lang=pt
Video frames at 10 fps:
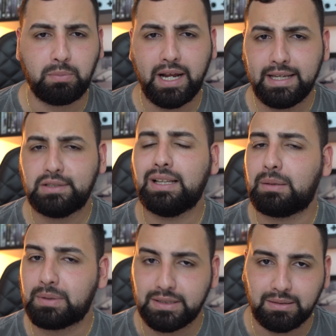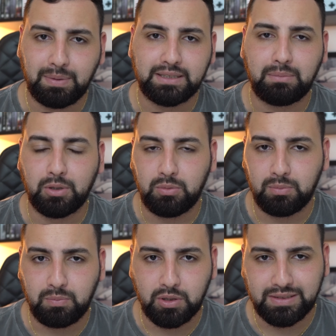Para isso ela precisa passar pelo
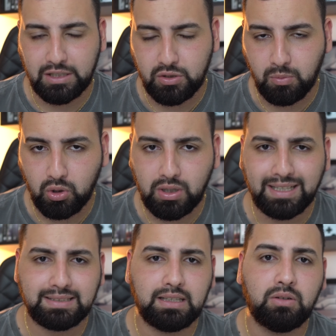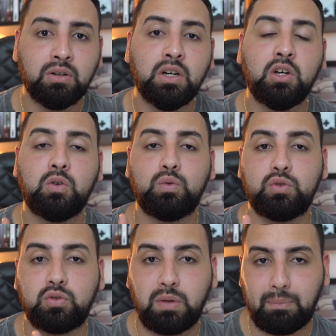processo de homologação
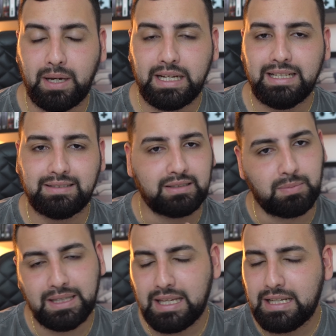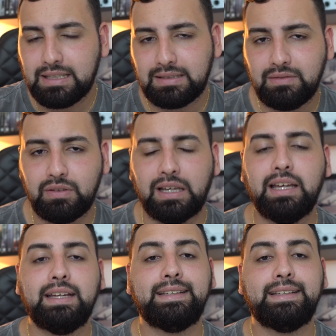os aparelhos, as baterias, enfim,